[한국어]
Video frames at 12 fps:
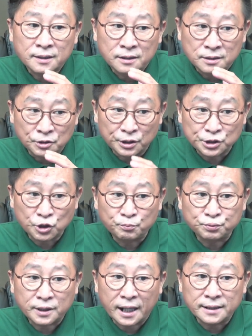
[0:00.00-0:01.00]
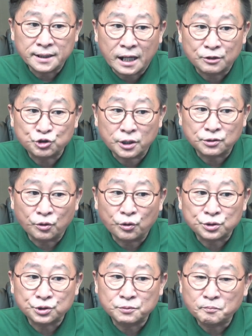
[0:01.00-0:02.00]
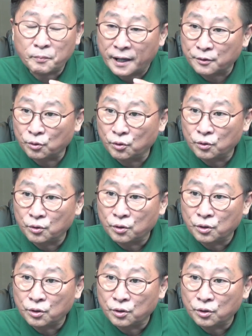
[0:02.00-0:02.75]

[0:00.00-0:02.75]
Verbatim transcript: 여기서 북한이 강조했던 것은 바로